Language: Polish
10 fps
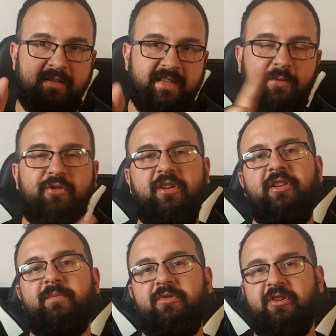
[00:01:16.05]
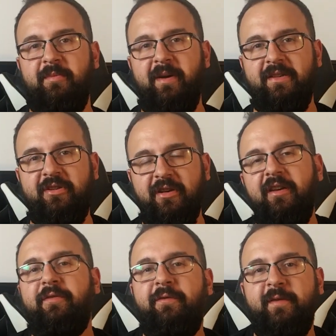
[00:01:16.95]
z założeniem, że
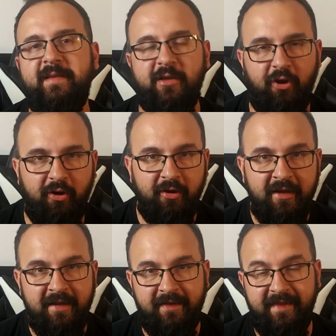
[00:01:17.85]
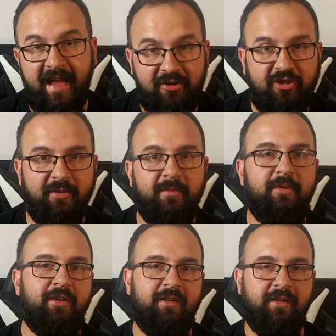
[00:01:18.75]
macie w co na
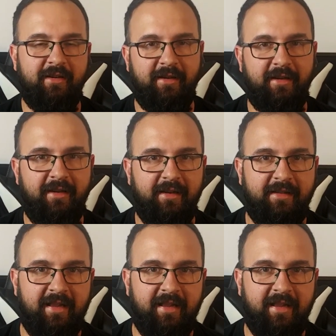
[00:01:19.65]
czym e,